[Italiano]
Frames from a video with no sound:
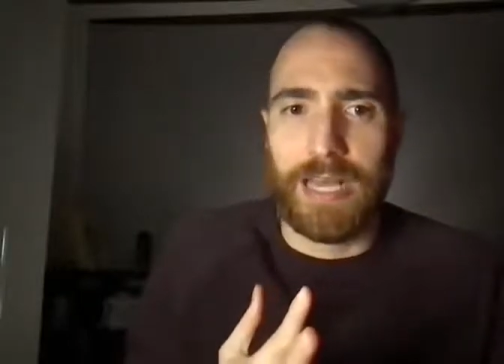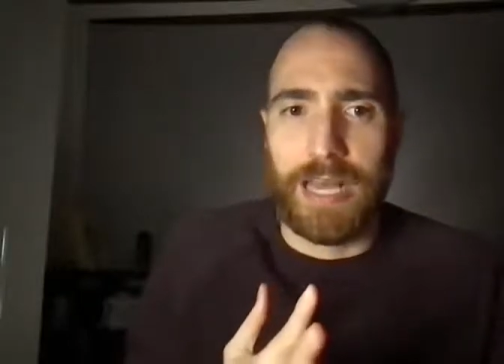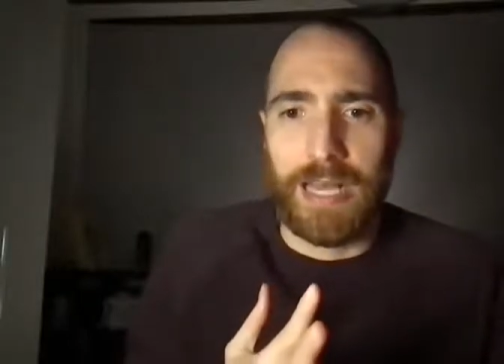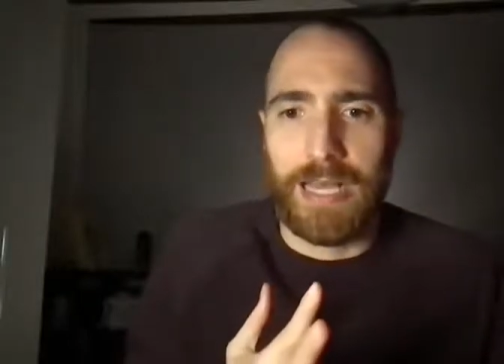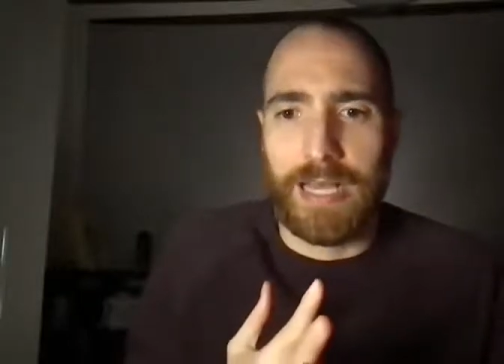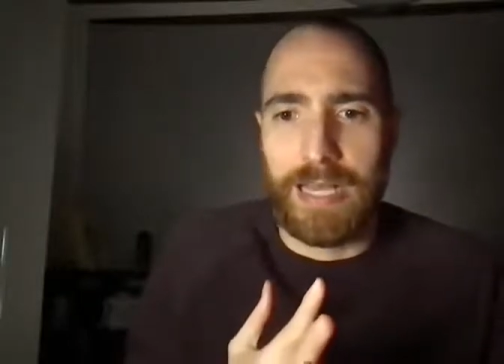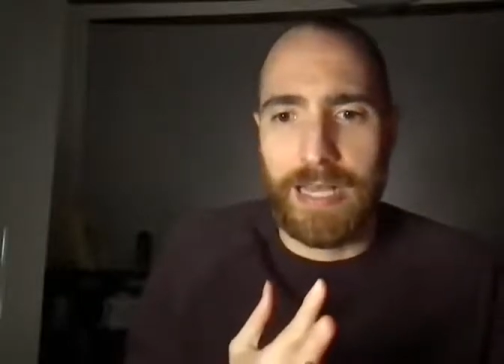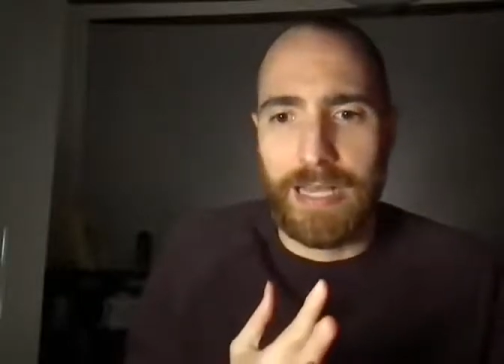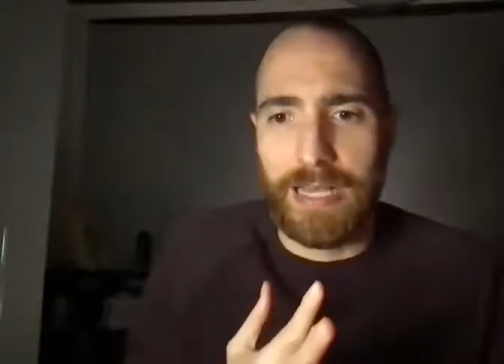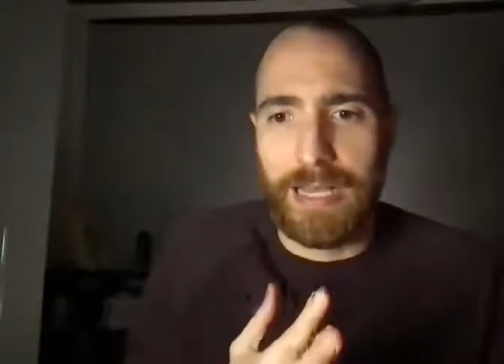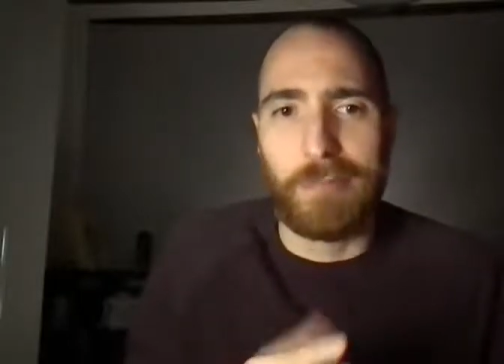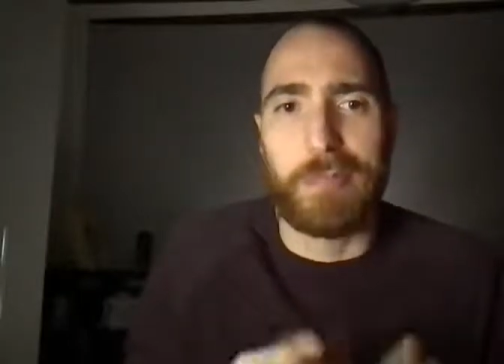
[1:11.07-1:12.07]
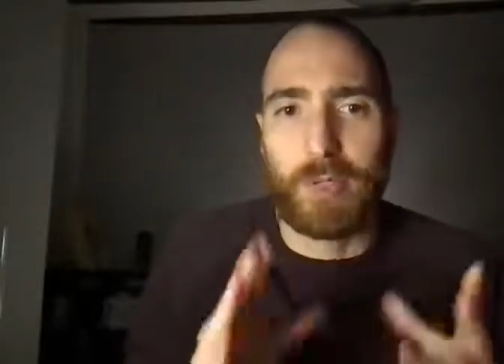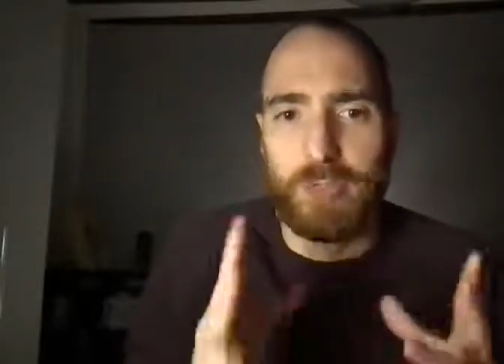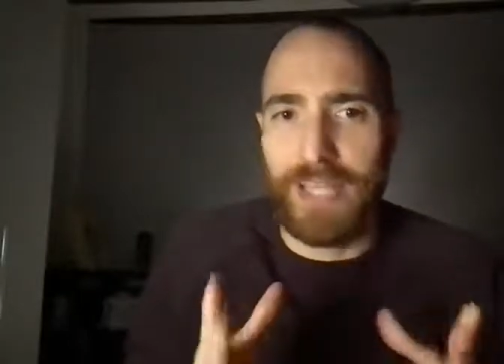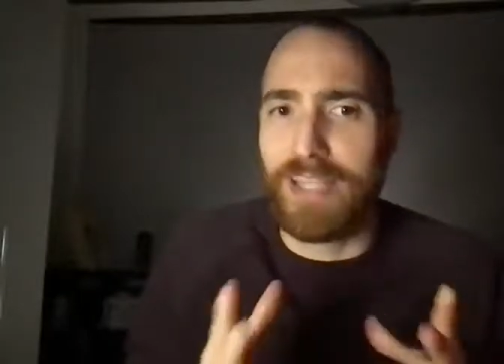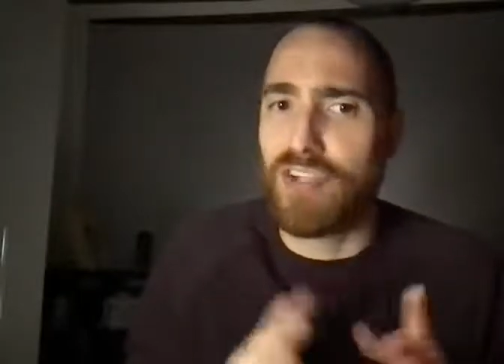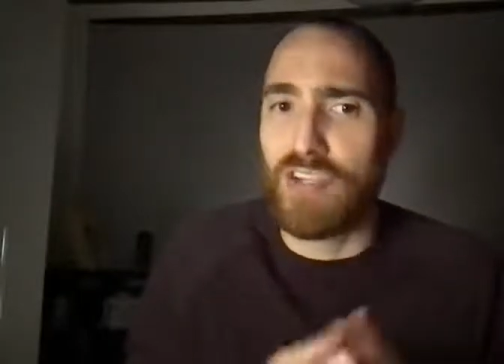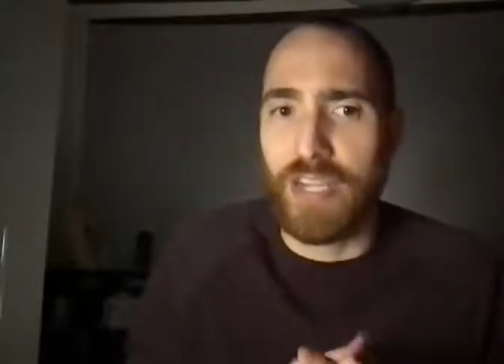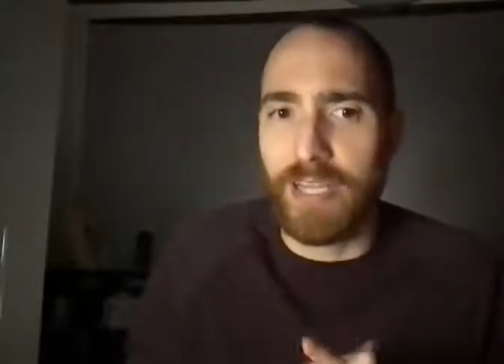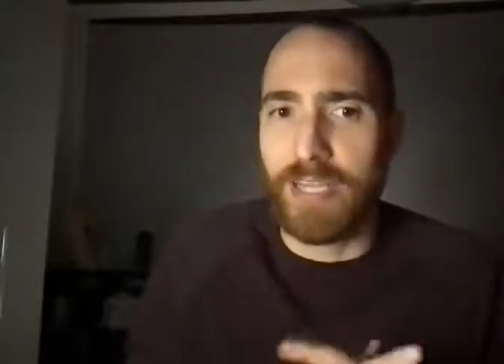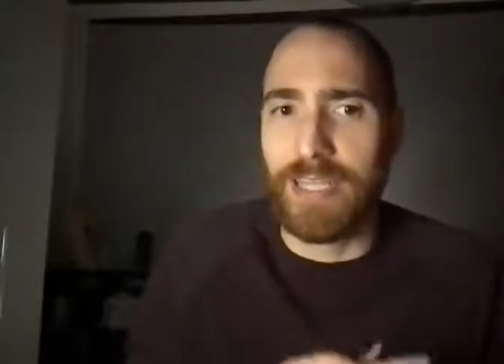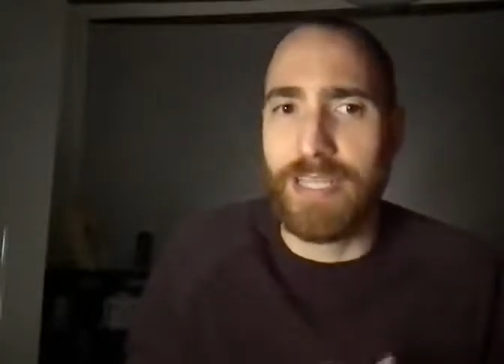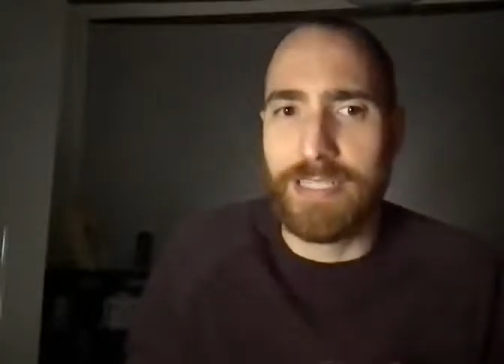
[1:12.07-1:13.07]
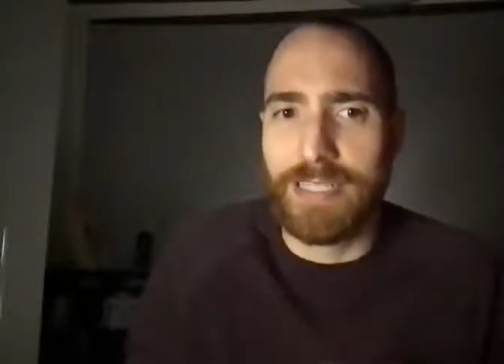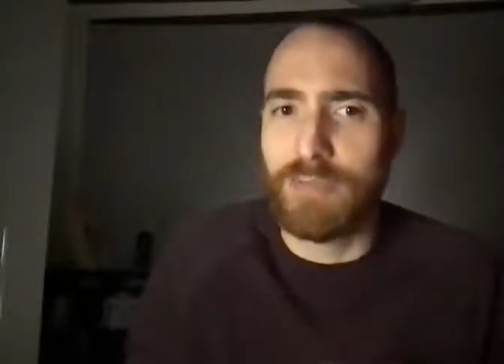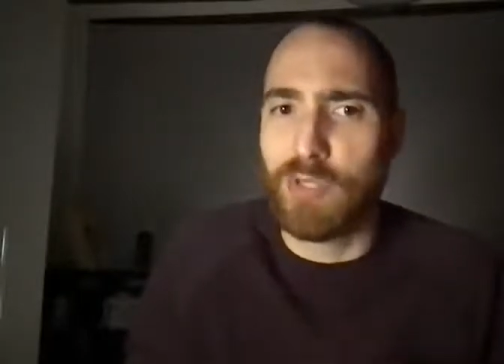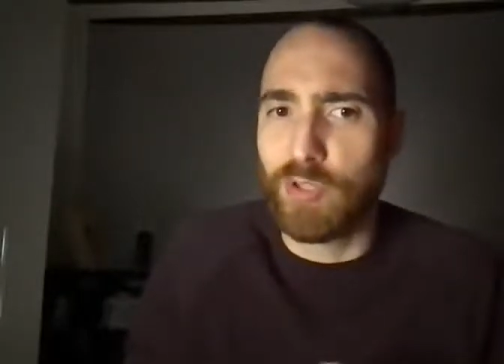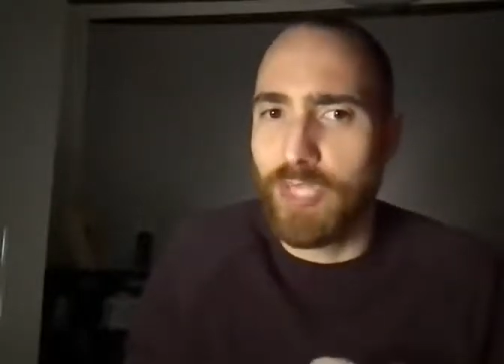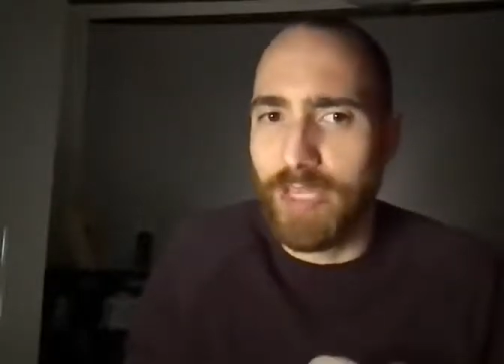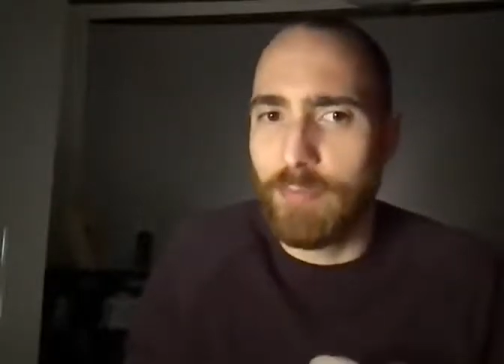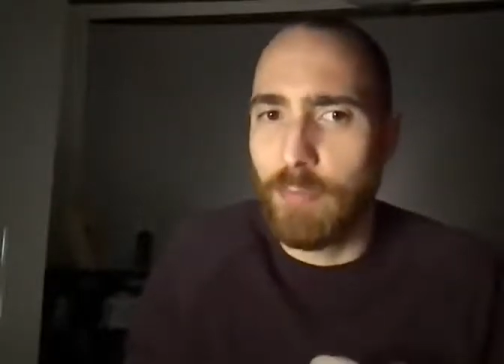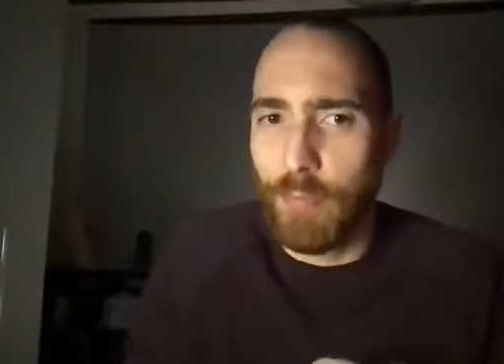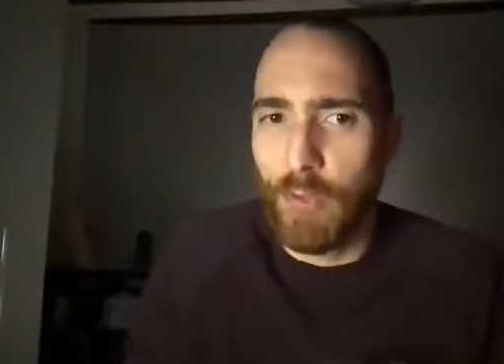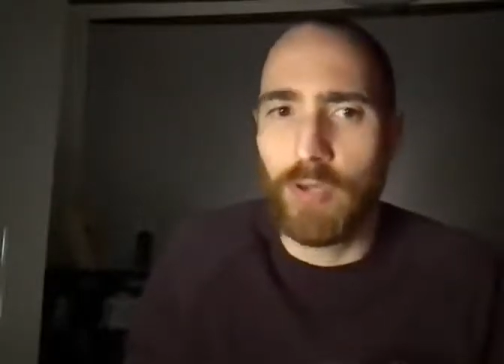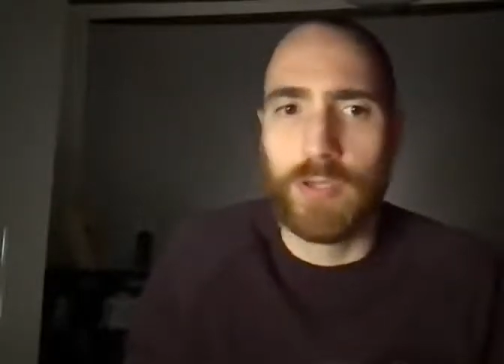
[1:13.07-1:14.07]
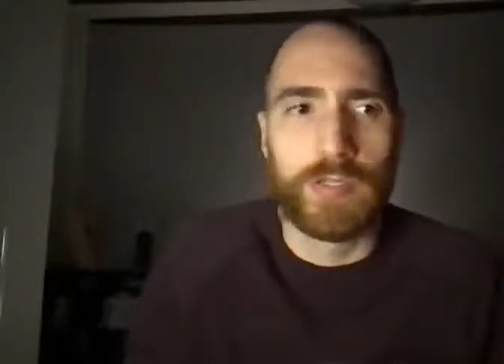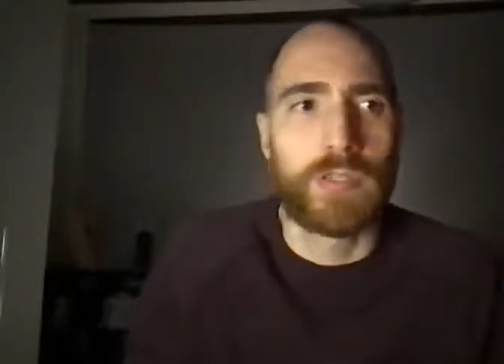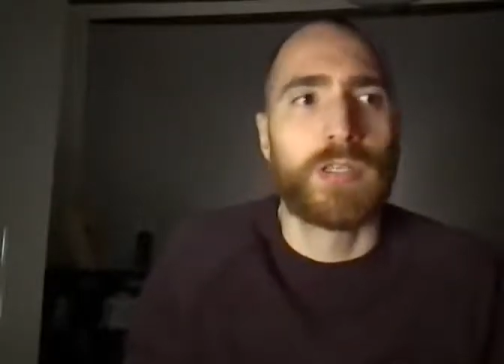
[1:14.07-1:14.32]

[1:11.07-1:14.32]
a, a, proteggere il mio tempo